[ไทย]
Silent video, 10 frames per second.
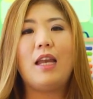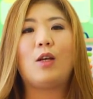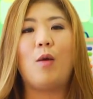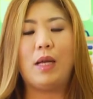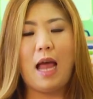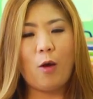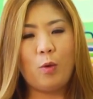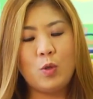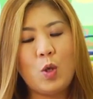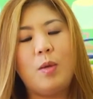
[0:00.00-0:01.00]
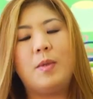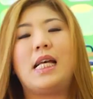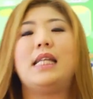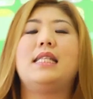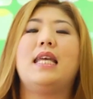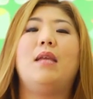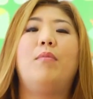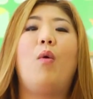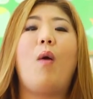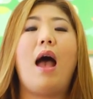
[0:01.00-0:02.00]
ที่ก๊อตมาทักคุณผู้ชมเป็นภาษาจีน
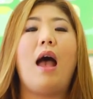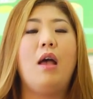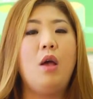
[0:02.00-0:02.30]
เพราะว่า